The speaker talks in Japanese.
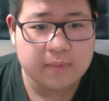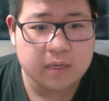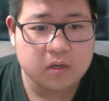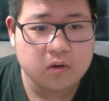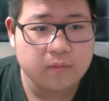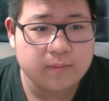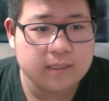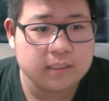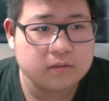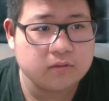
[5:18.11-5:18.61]
ま
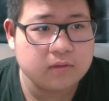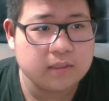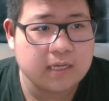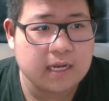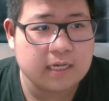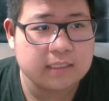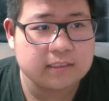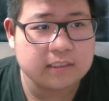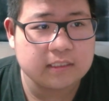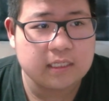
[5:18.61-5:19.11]
コメントで
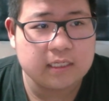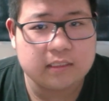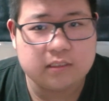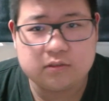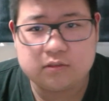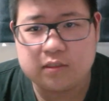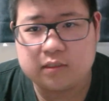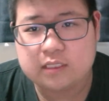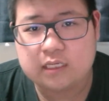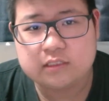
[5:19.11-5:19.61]
返さない理
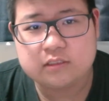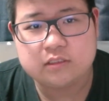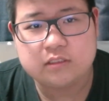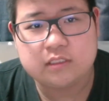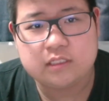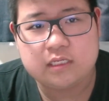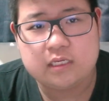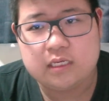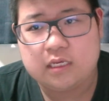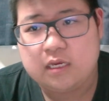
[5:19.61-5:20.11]
由って単
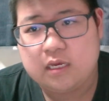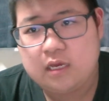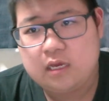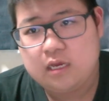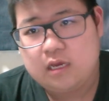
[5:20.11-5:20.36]
純に、